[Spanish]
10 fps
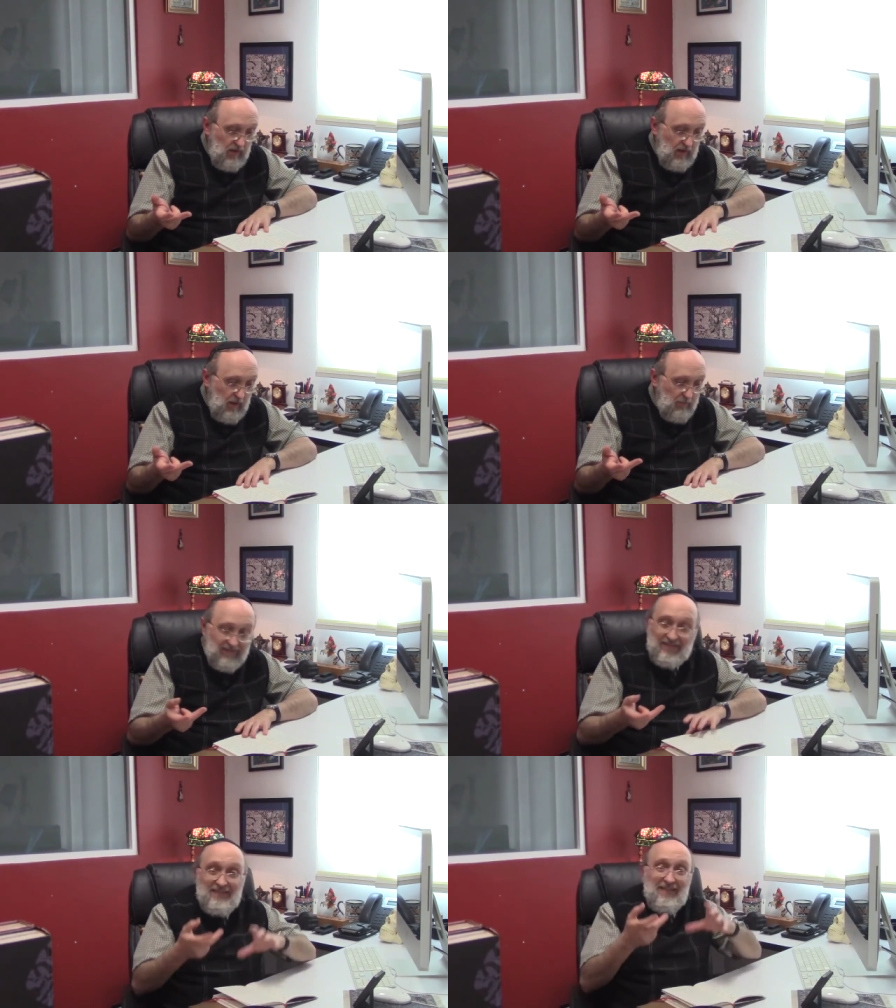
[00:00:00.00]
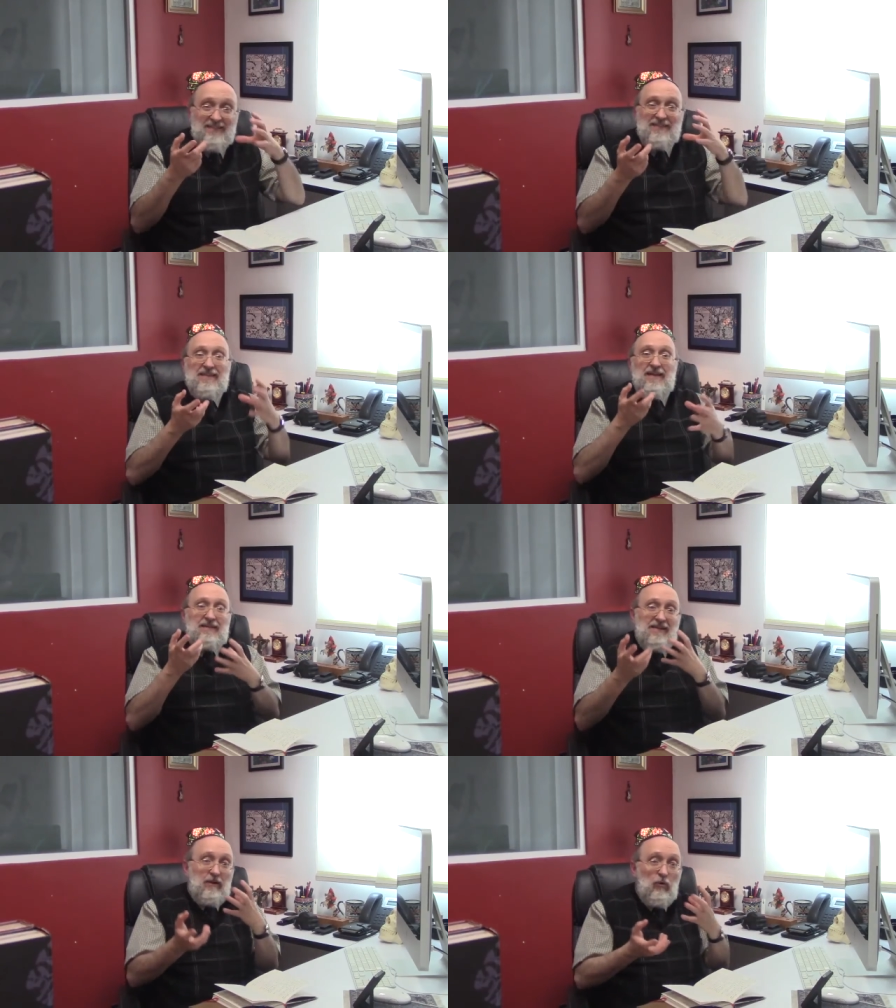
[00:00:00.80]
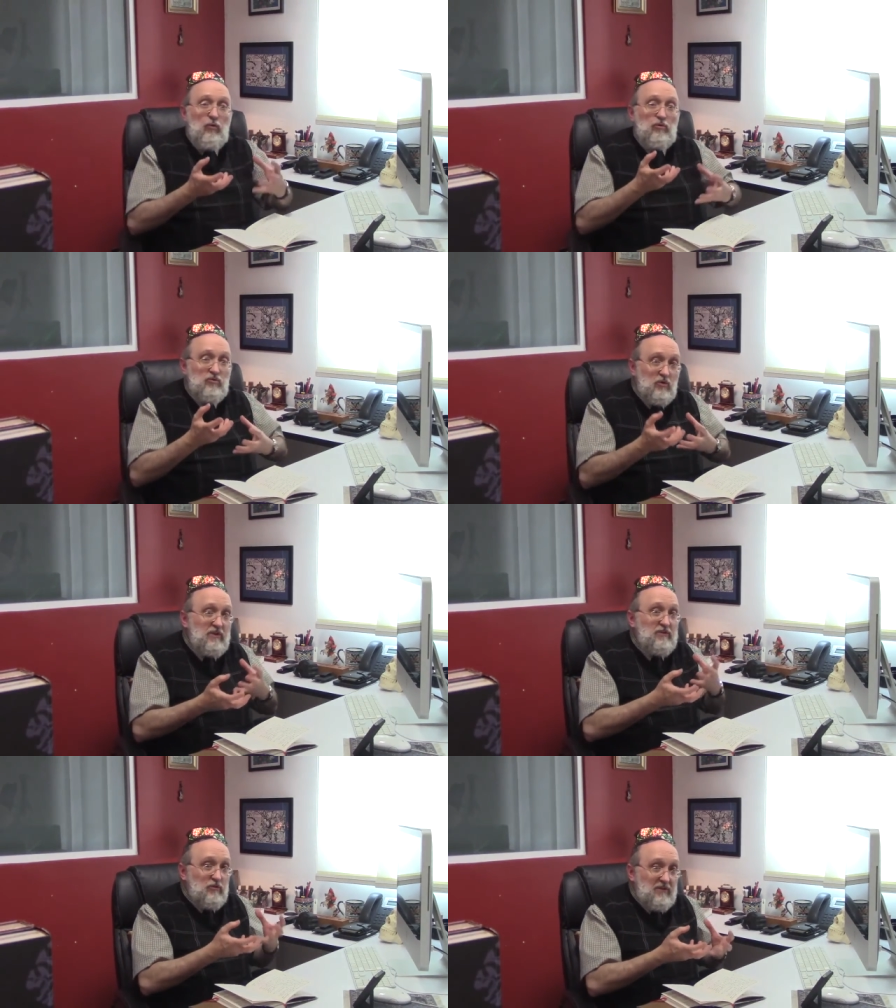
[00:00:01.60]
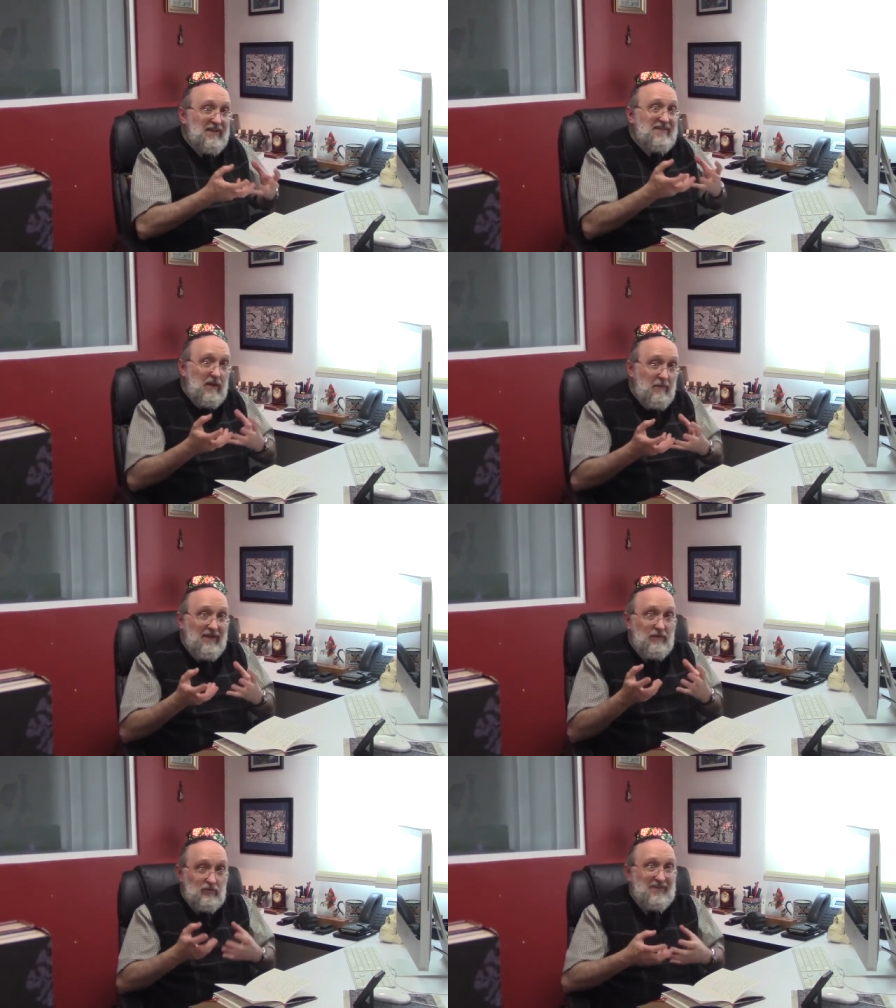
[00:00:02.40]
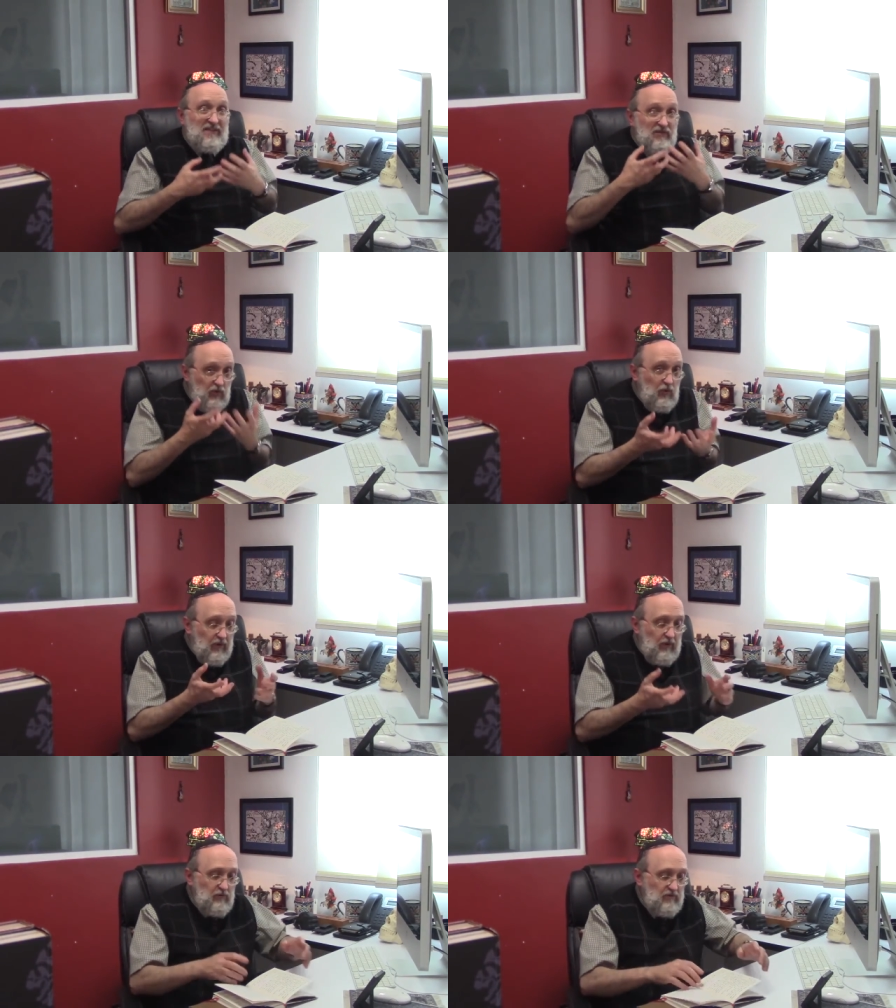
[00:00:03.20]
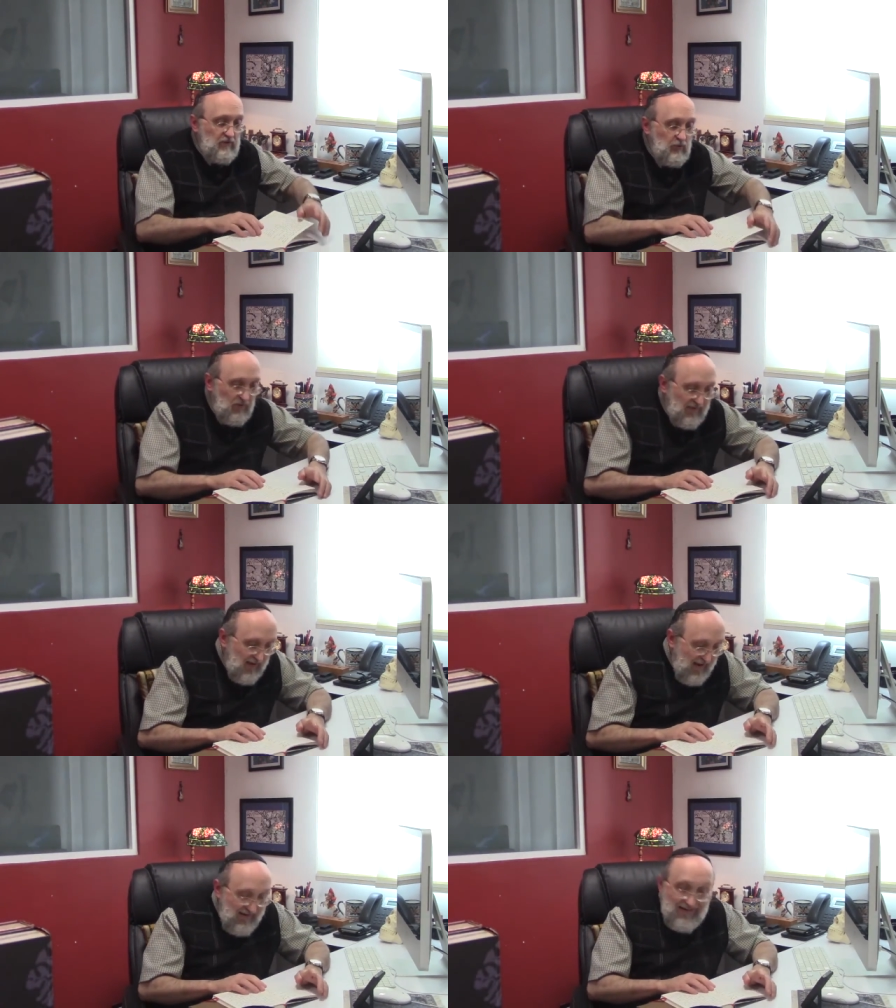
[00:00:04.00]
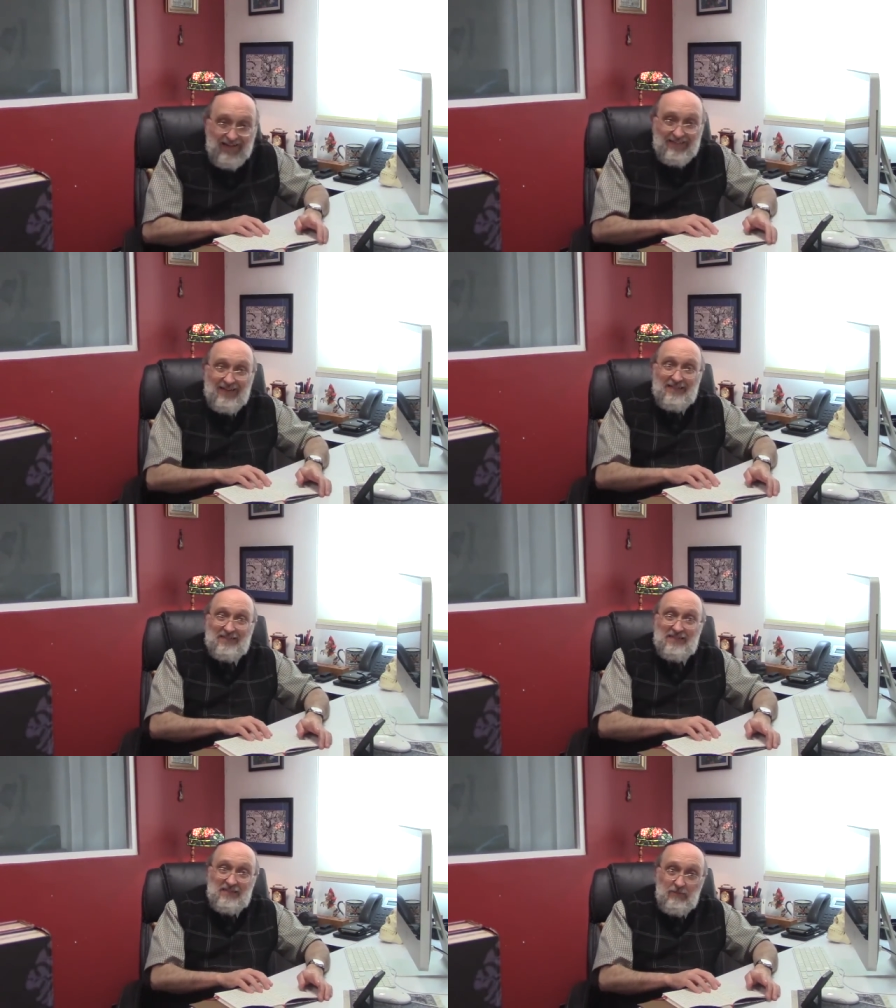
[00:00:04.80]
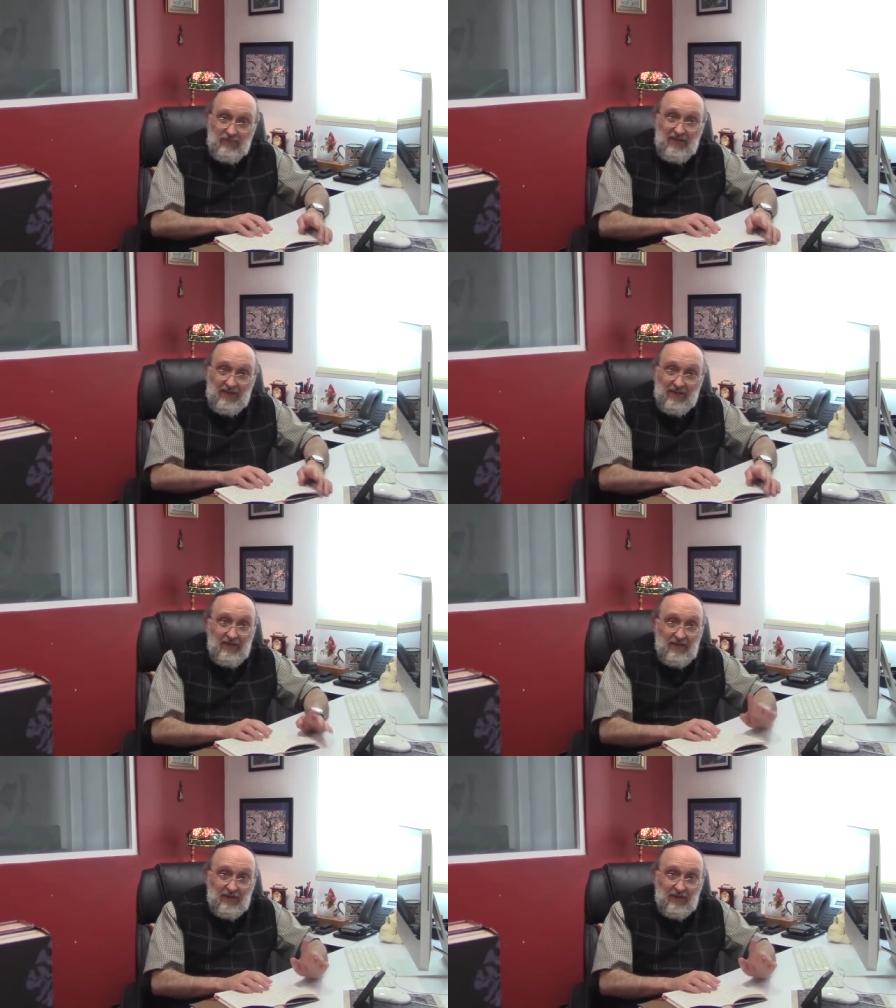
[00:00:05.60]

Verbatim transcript: A partir este, de, la conjunción de estos tres elementos que son lo que constituyen la transdisciplina,